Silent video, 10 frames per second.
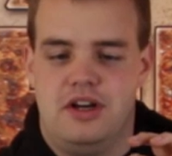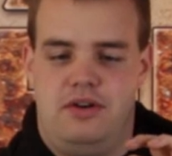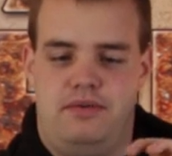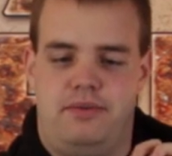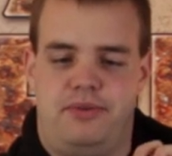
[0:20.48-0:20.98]

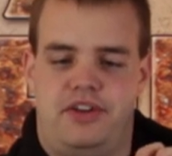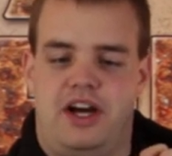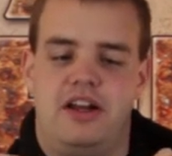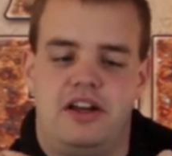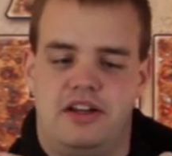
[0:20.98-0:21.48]
Und vom
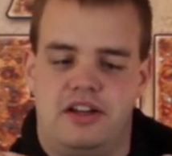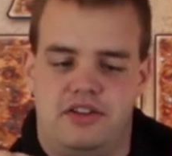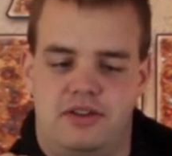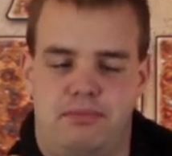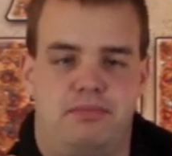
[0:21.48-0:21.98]
Style her erinnert
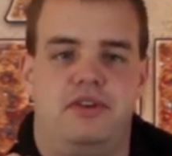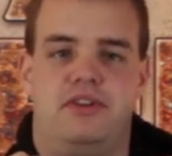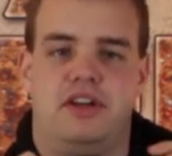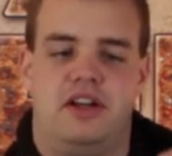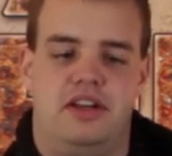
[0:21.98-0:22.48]
sie ein
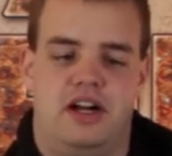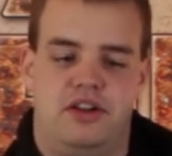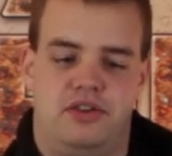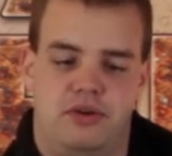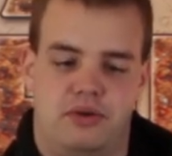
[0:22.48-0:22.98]
bisschen an die
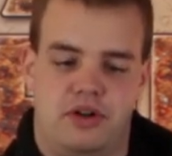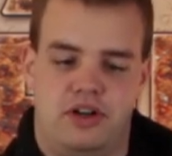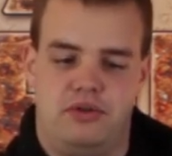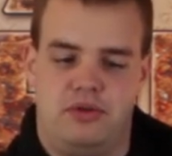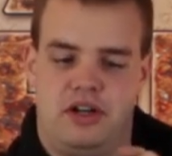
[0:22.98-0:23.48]
alten
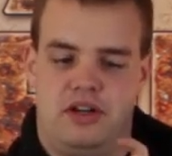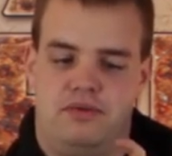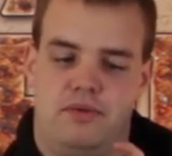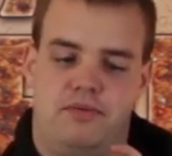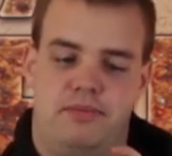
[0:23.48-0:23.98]
Oakleys oder an die
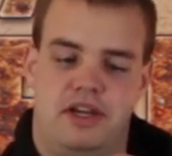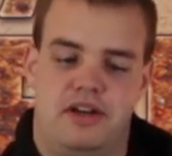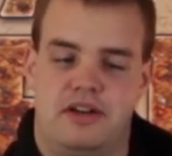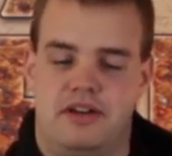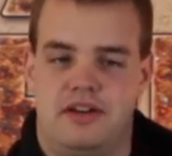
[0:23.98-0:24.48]
5B.
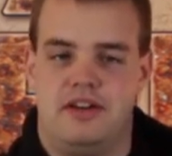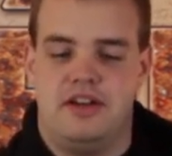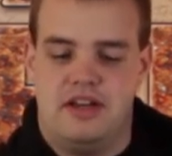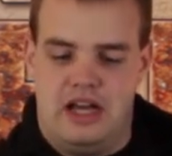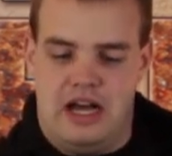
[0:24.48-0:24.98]

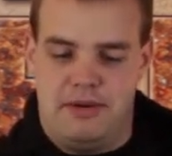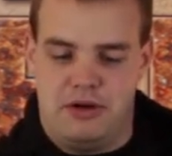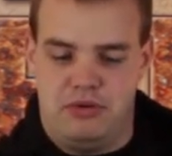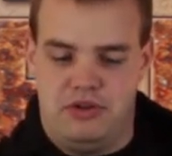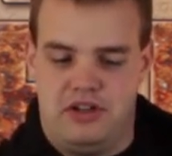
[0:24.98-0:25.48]
Aber
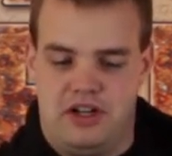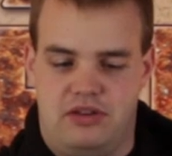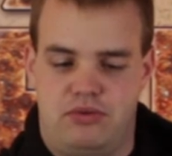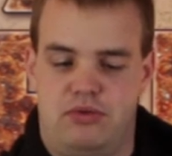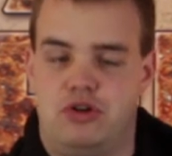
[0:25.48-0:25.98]
gut,
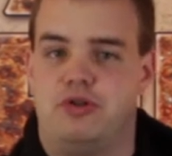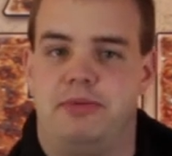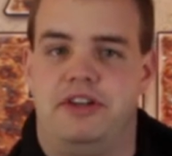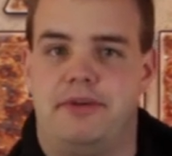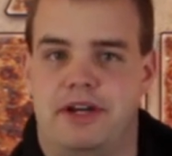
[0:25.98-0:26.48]
dazu
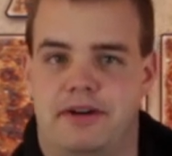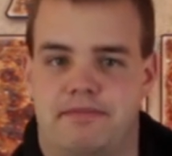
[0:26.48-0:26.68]
später mehr.